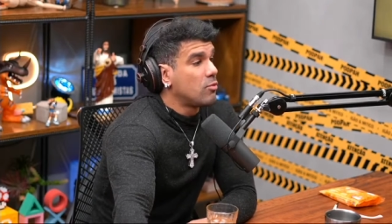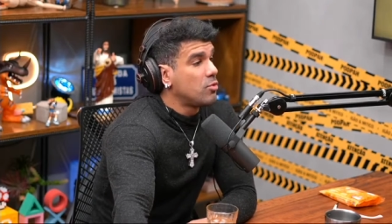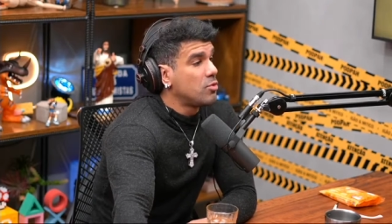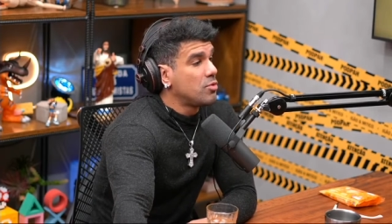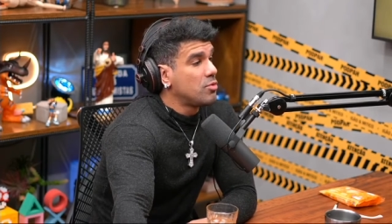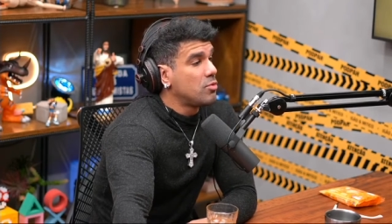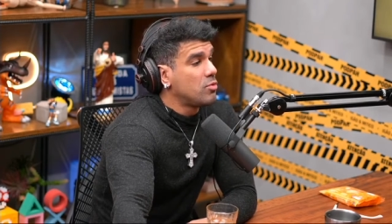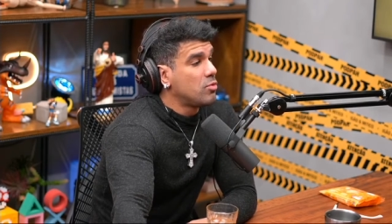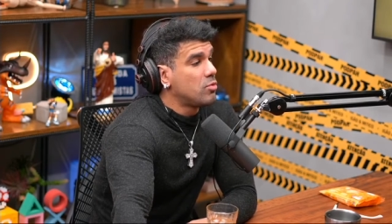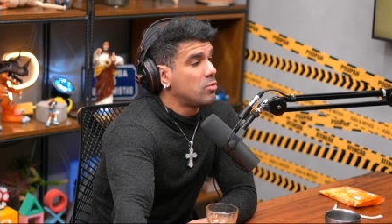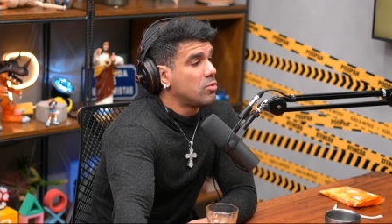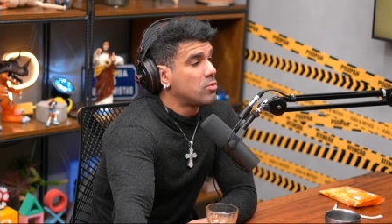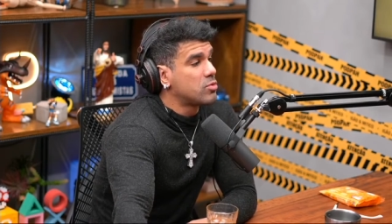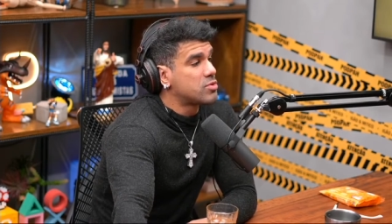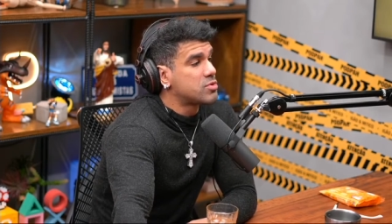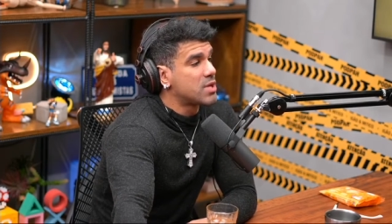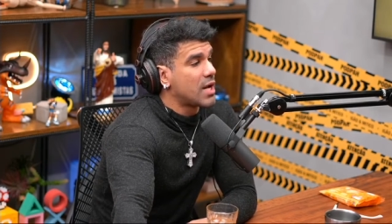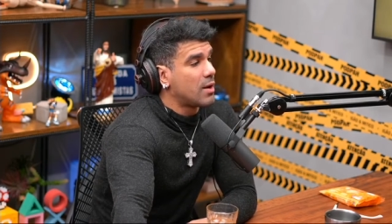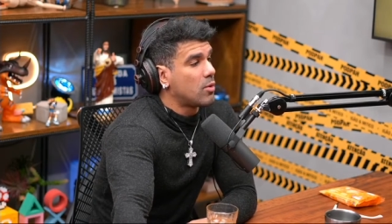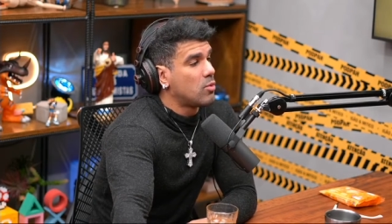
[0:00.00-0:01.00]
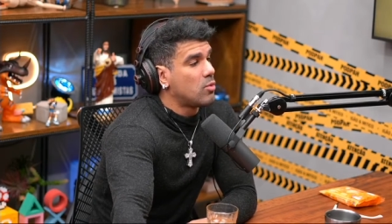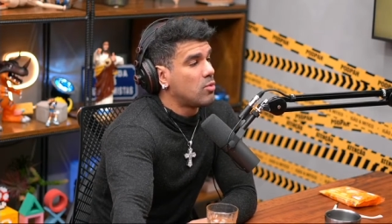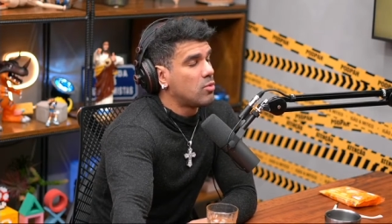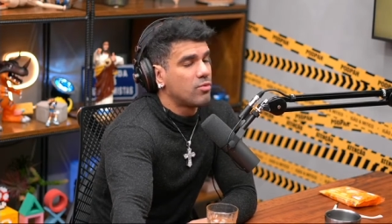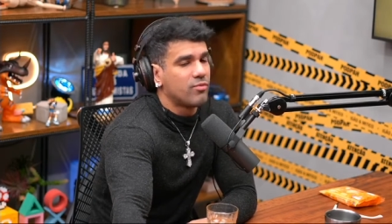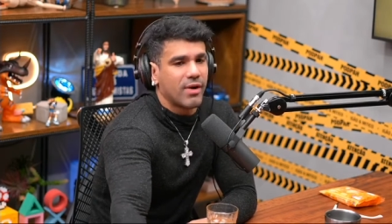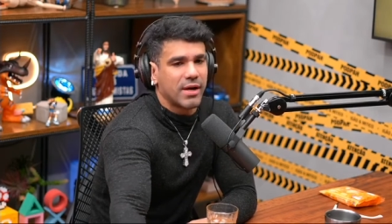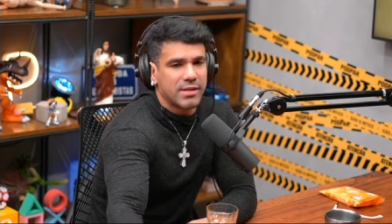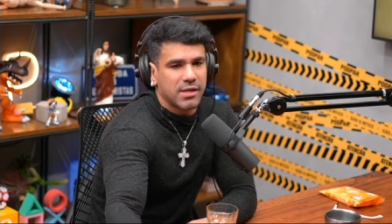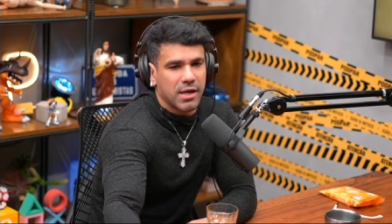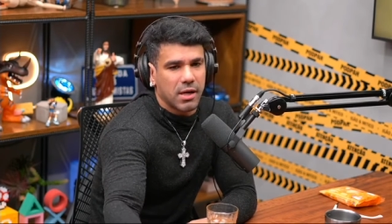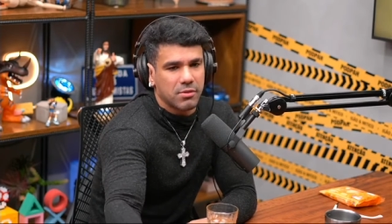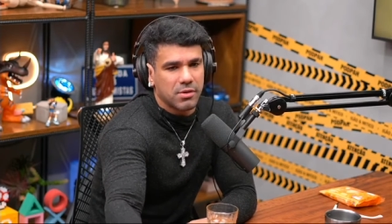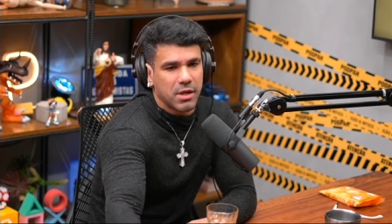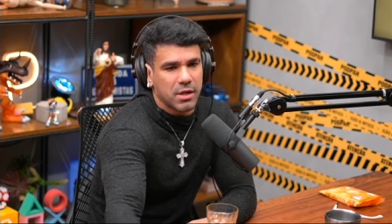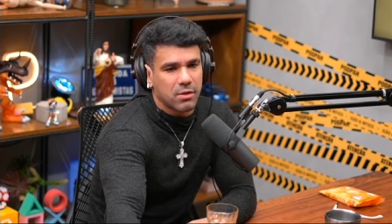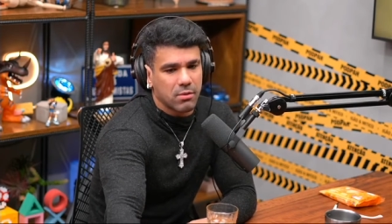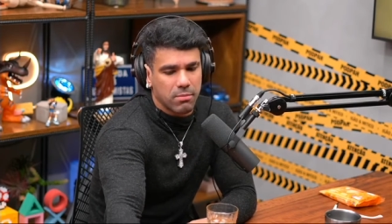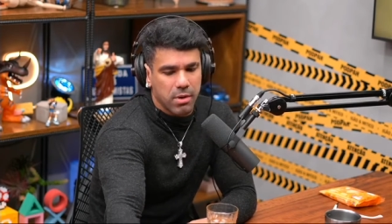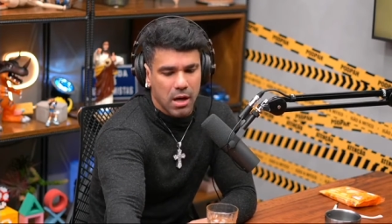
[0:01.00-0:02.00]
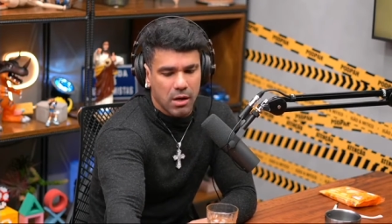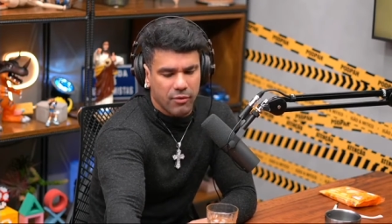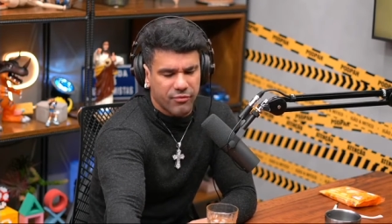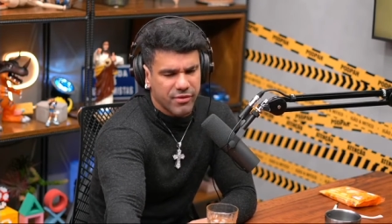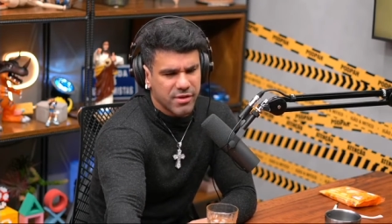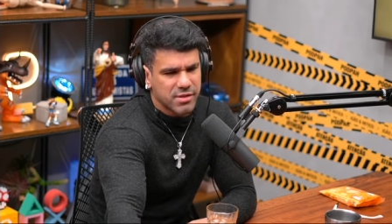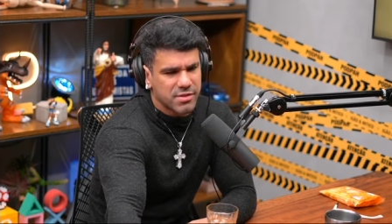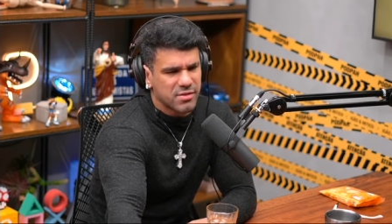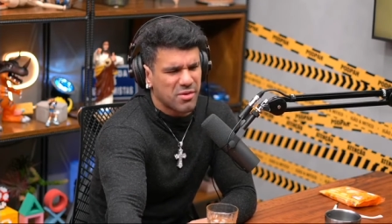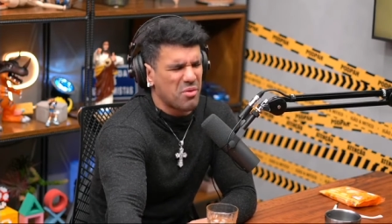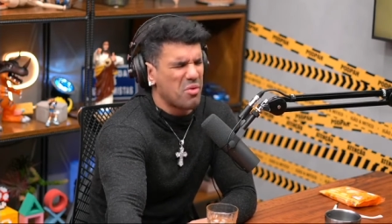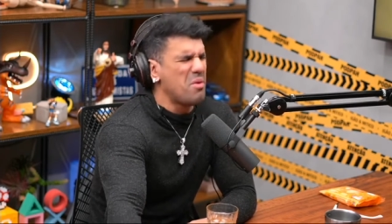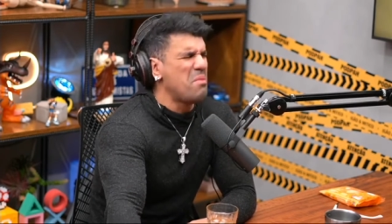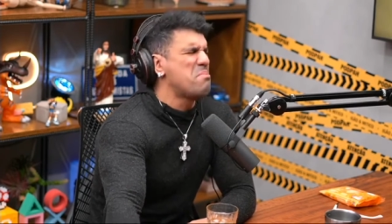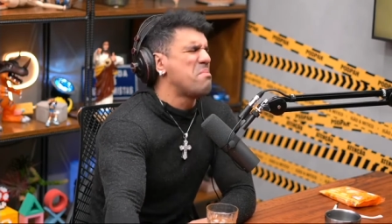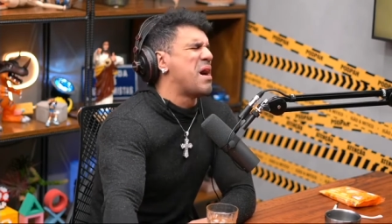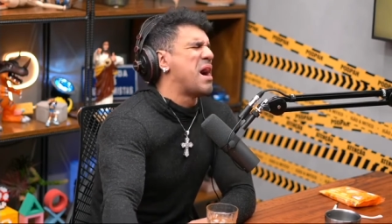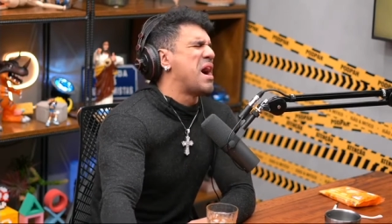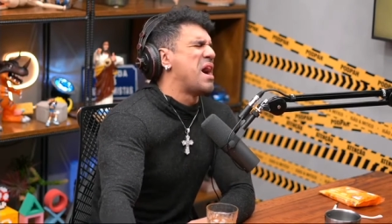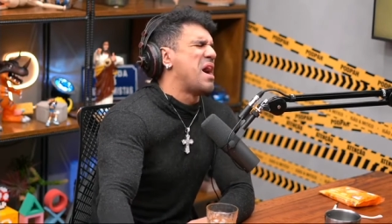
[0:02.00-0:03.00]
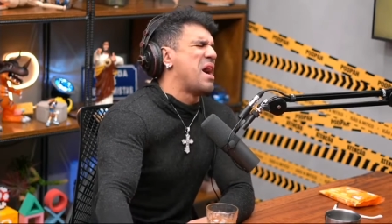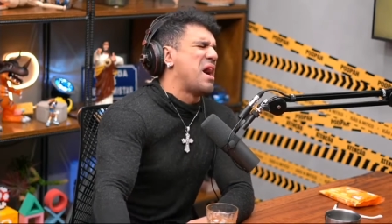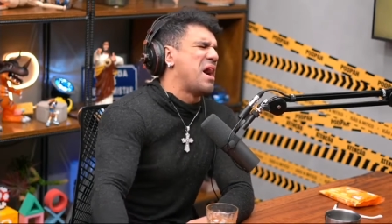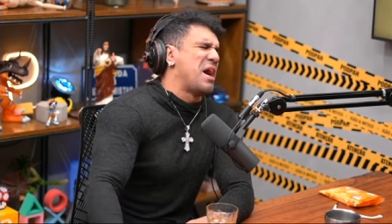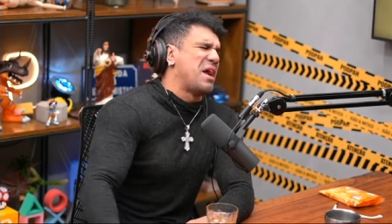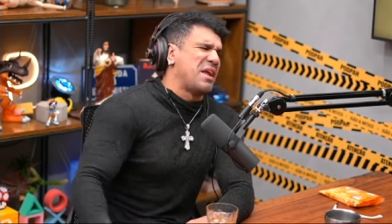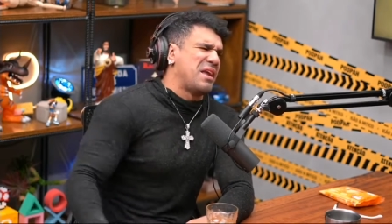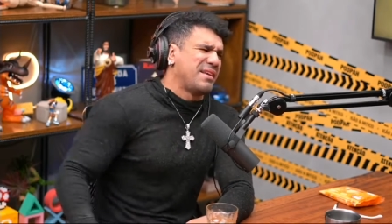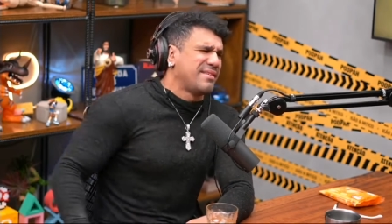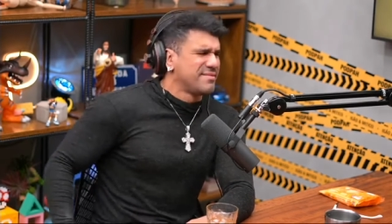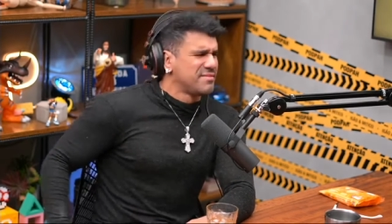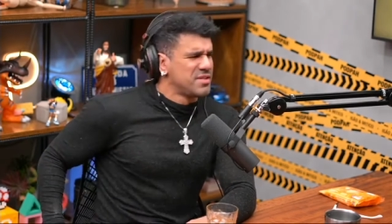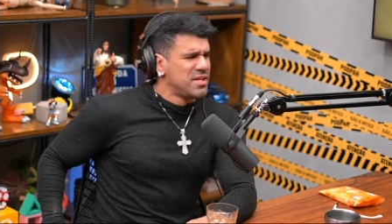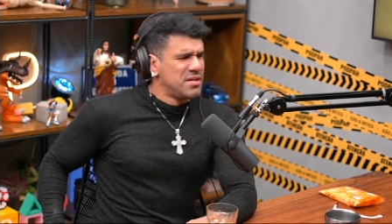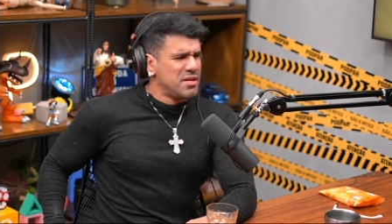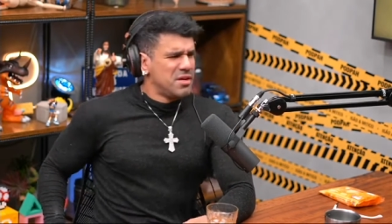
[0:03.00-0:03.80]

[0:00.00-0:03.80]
O, o, o, vai tirar o dinheiro no banco, eu fiz. Ô, mãe.